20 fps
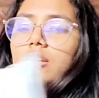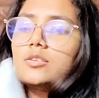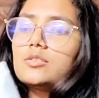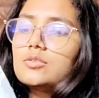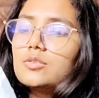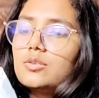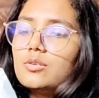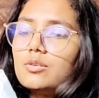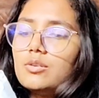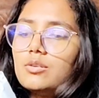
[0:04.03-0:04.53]

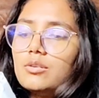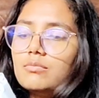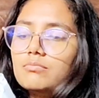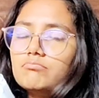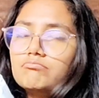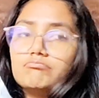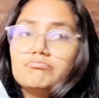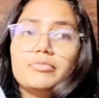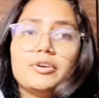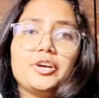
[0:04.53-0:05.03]
सो
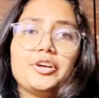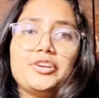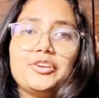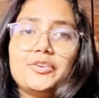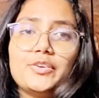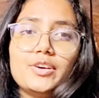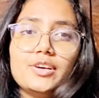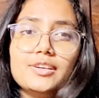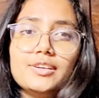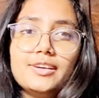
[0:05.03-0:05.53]

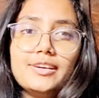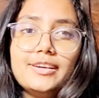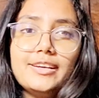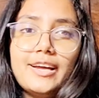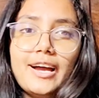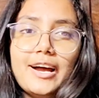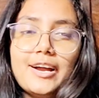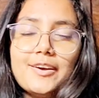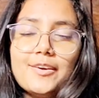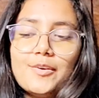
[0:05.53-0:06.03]
पर्टिकुलरली
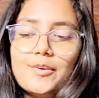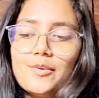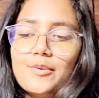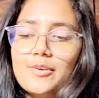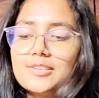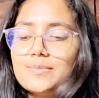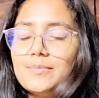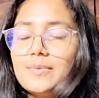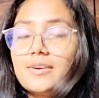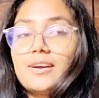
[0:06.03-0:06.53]
आई डोंट नो
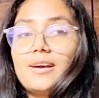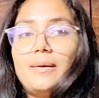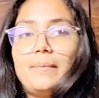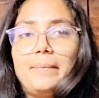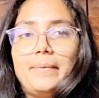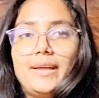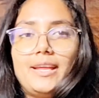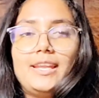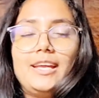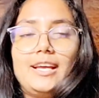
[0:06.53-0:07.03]
इसमें
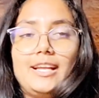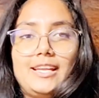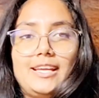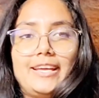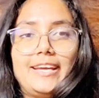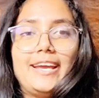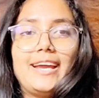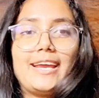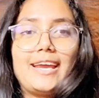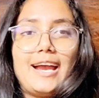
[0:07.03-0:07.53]
कपड़े
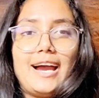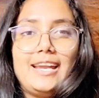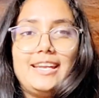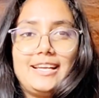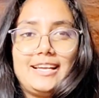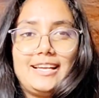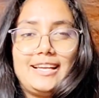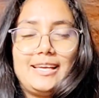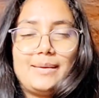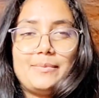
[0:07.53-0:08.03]
निकलेंगे या क्या
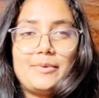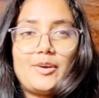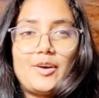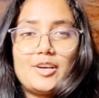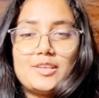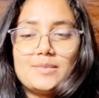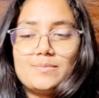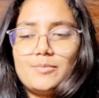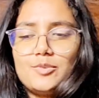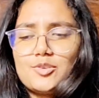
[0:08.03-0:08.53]
निकलेंगे
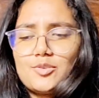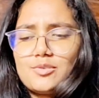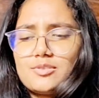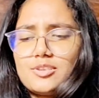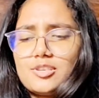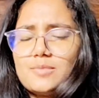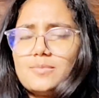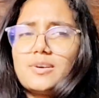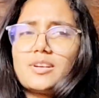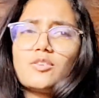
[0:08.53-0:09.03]
बिकॉज मीशो से
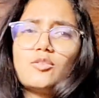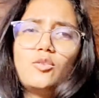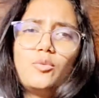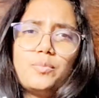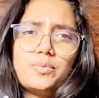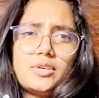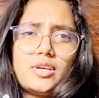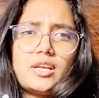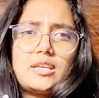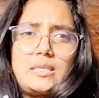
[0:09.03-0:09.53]
इस बार खूब
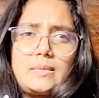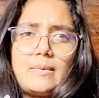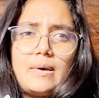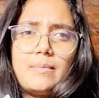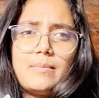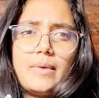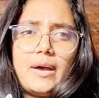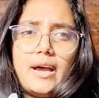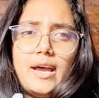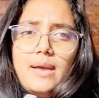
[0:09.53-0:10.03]
सारा सामान
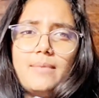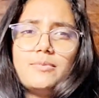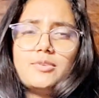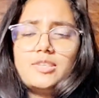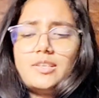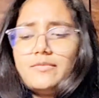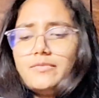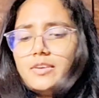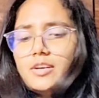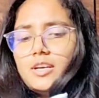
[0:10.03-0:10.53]
मंगाया
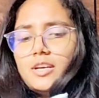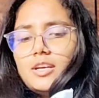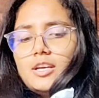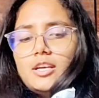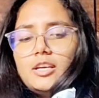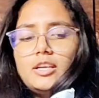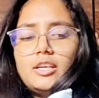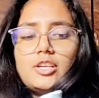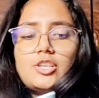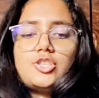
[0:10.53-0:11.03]

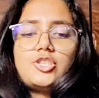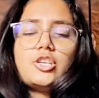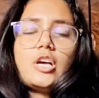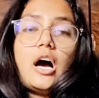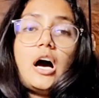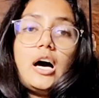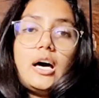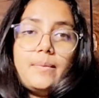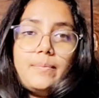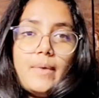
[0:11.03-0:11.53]
जैसे ये
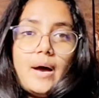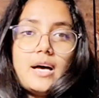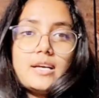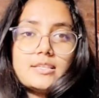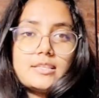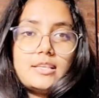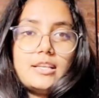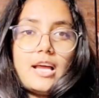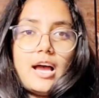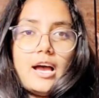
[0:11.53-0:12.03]
चार
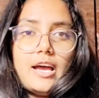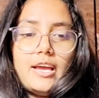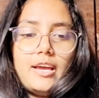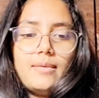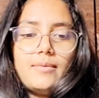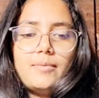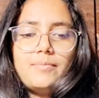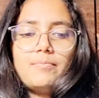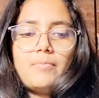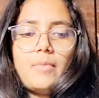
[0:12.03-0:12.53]
पार्सल आए हैं
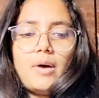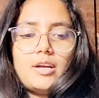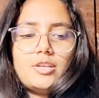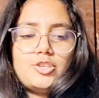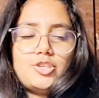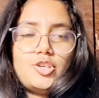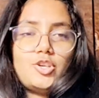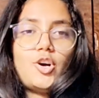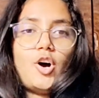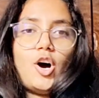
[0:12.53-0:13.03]
अभी पाँच
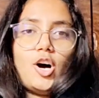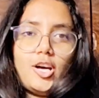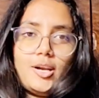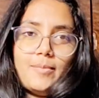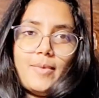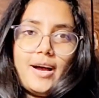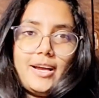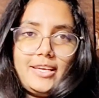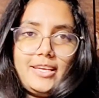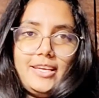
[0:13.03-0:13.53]
छः और
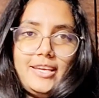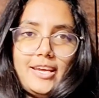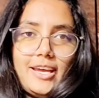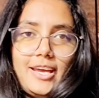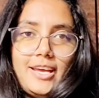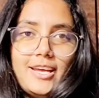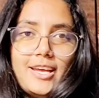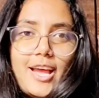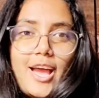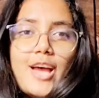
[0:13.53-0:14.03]
बाकी
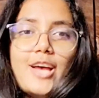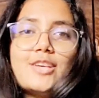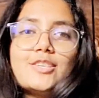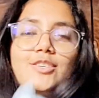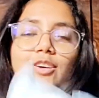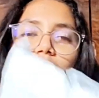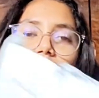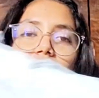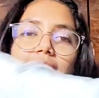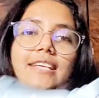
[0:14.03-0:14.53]
हैं
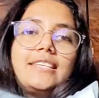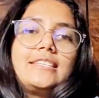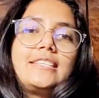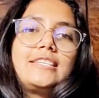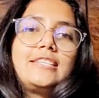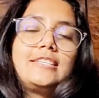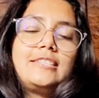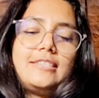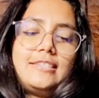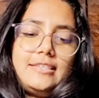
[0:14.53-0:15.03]
सो लेट्स
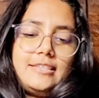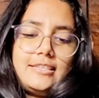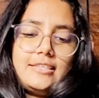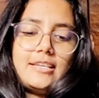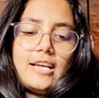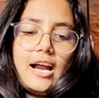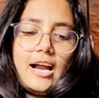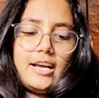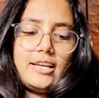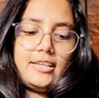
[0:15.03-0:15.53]

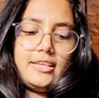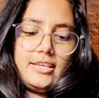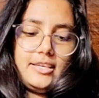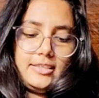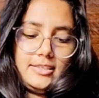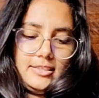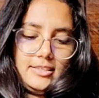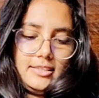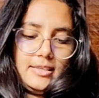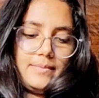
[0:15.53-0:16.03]
स्टार्ट
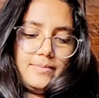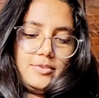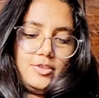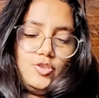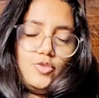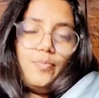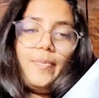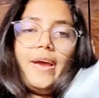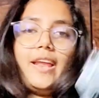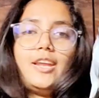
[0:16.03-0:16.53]
दस
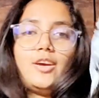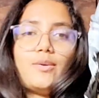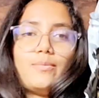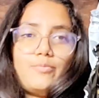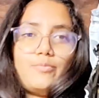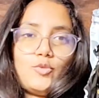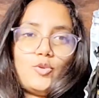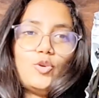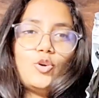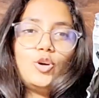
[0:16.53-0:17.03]
जो पहले
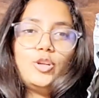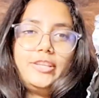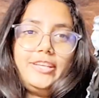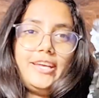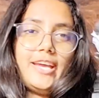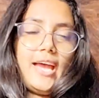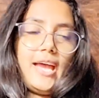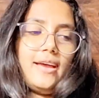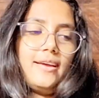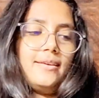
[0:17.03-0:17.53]
खोल
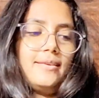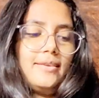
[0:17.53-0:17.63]
दिया है